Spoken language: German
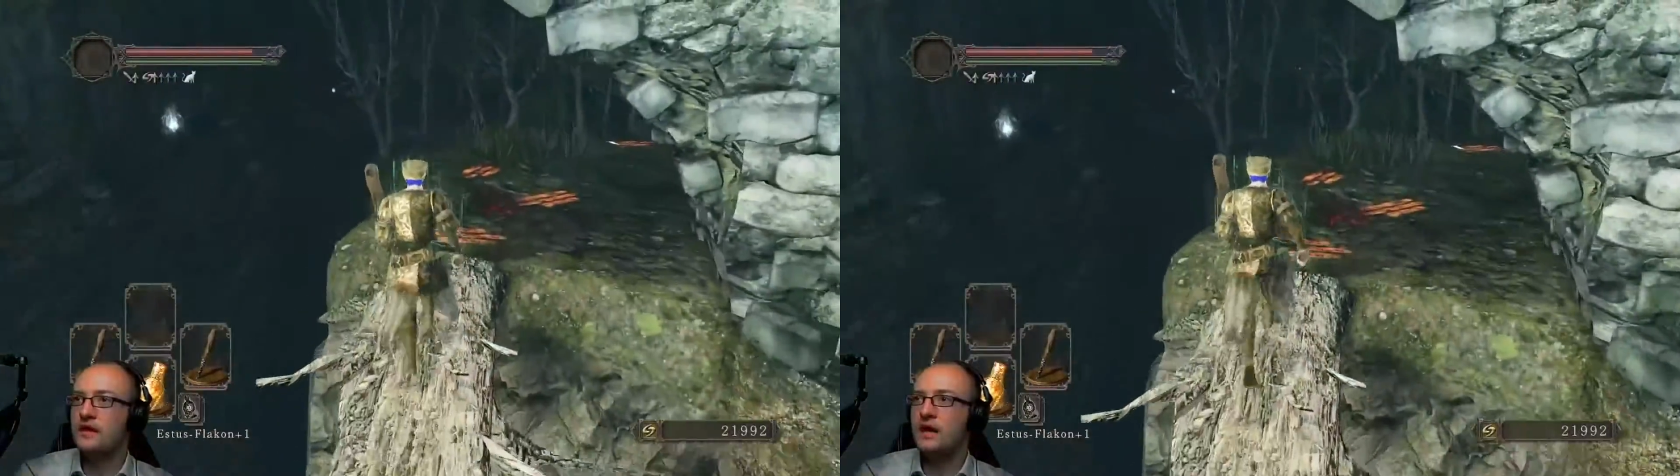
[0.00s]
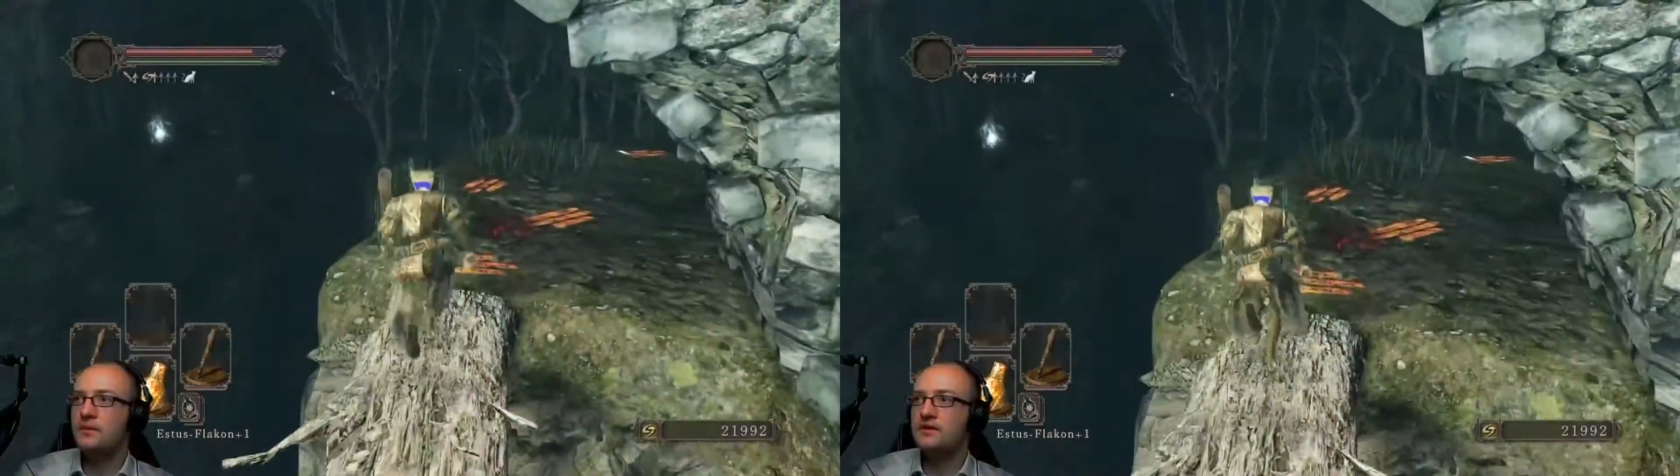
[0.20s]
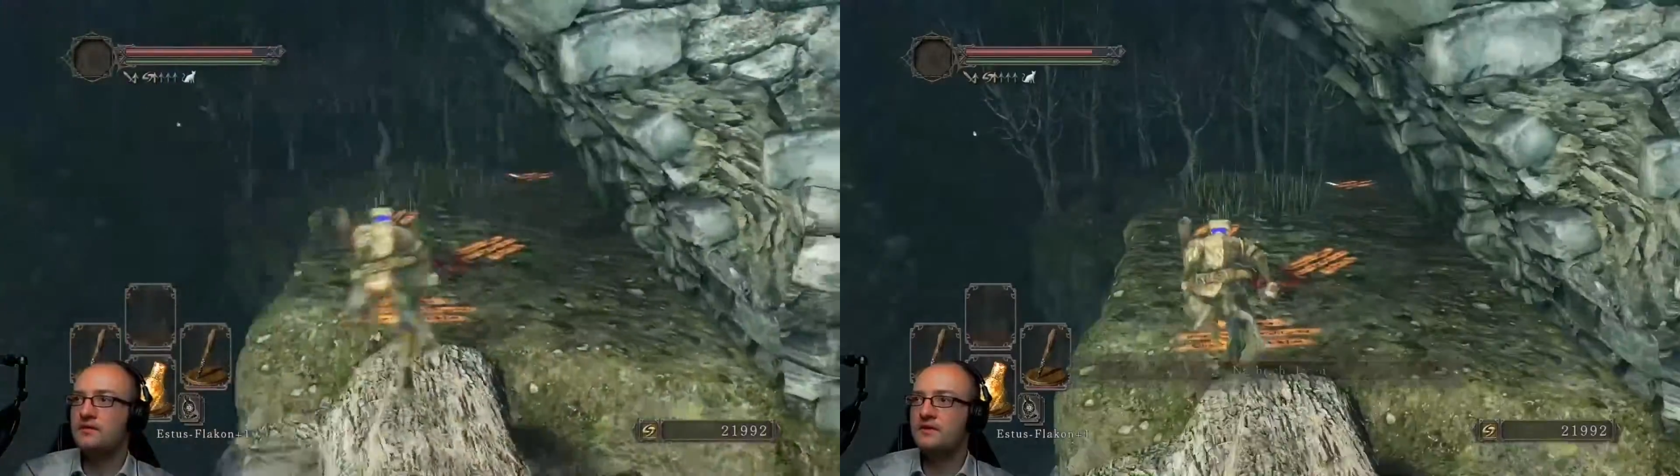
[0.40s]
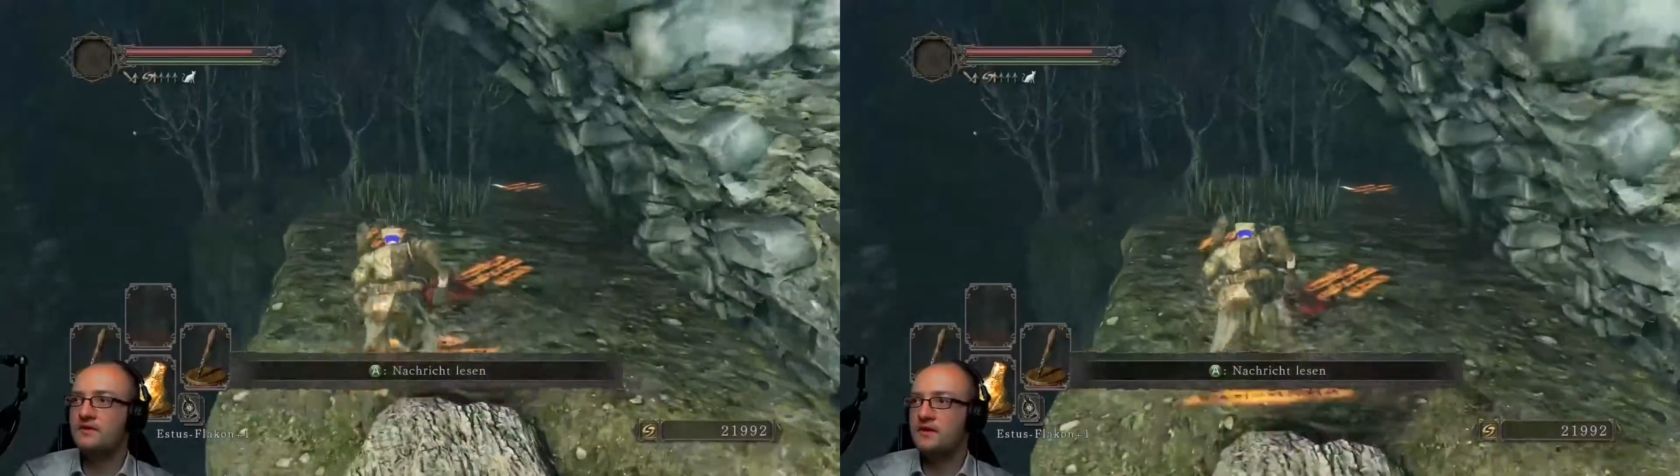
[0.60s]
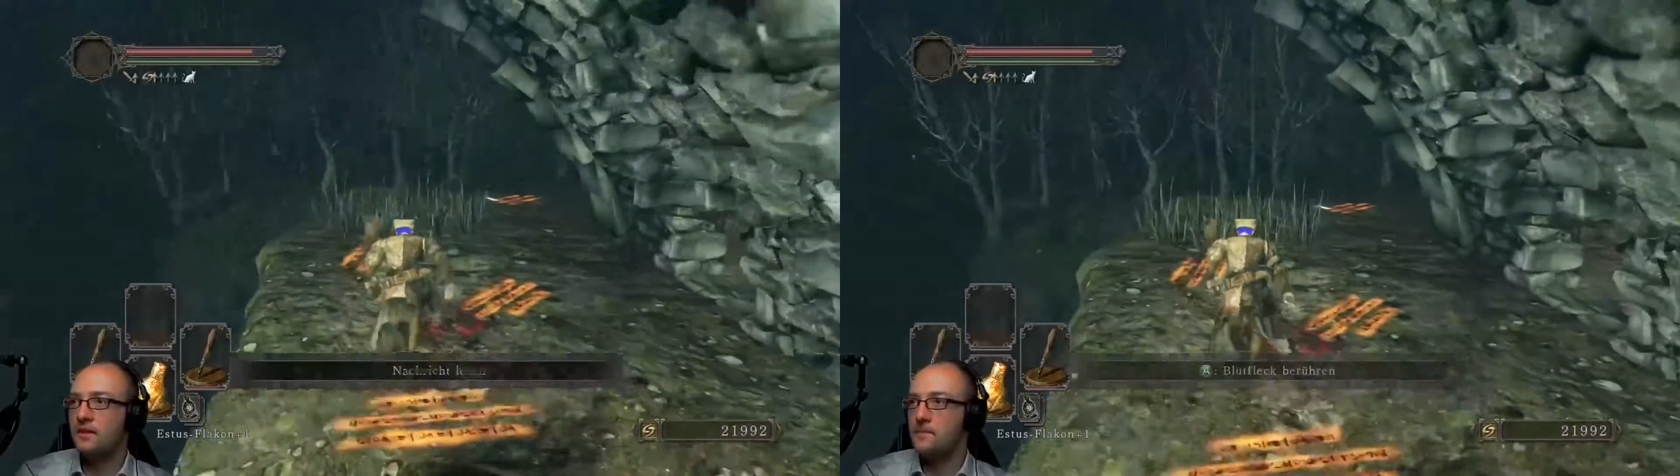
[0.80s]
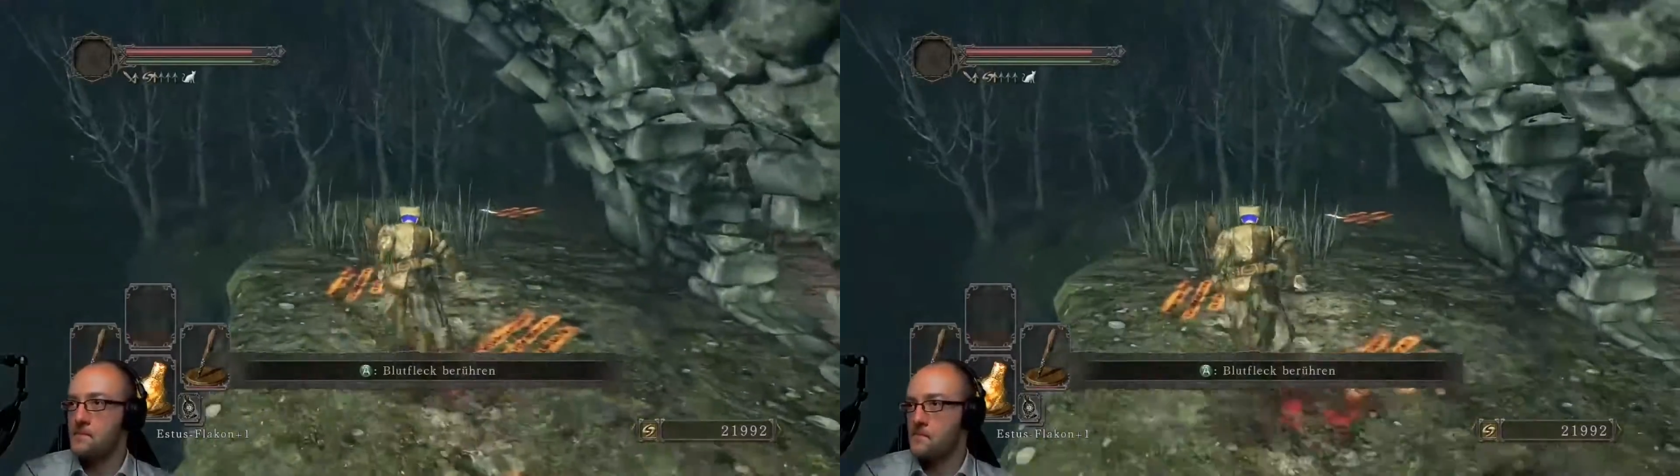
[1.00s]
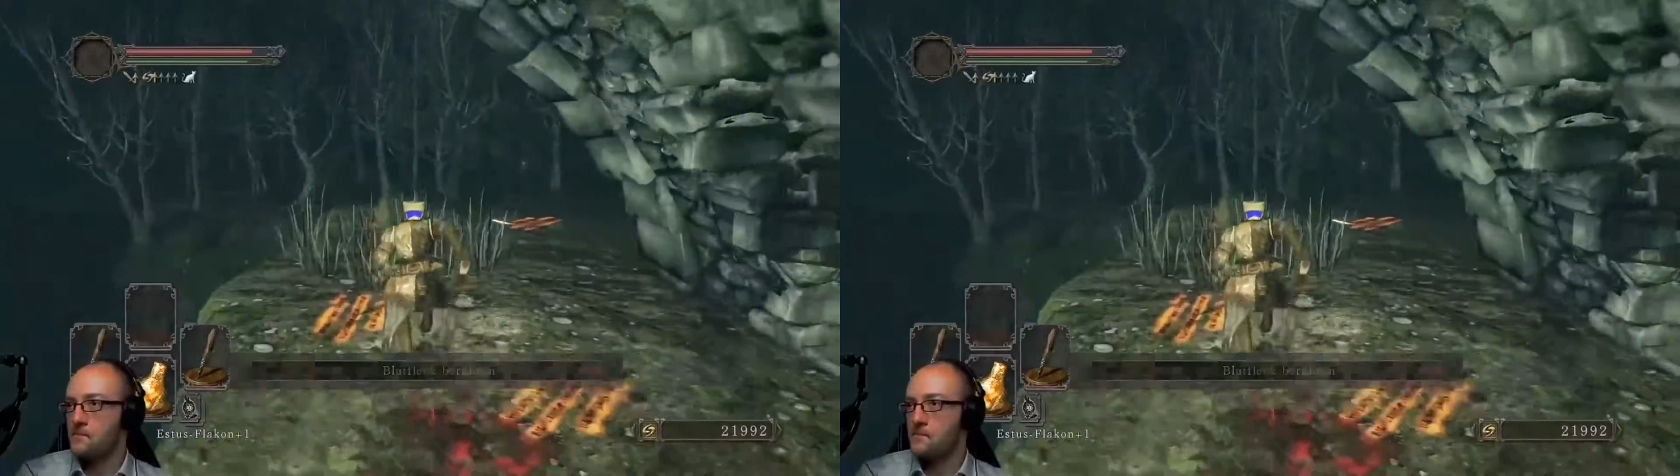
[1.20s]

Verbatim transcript: Aber jetzt will ich es haben.